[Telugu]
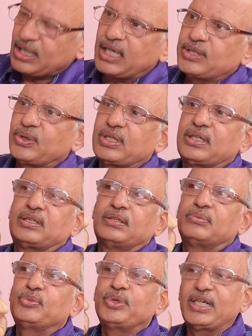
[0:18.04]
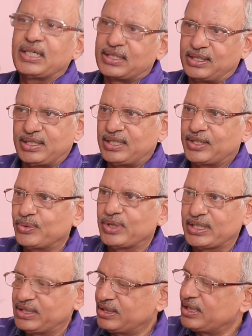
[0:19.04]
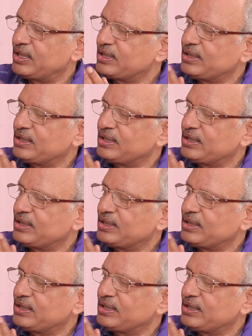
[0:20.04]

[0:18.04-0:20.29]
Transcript: అది ఒక మూడేళ్ల కంటే ఎక్కువ ఉండదు ఎందుకంటే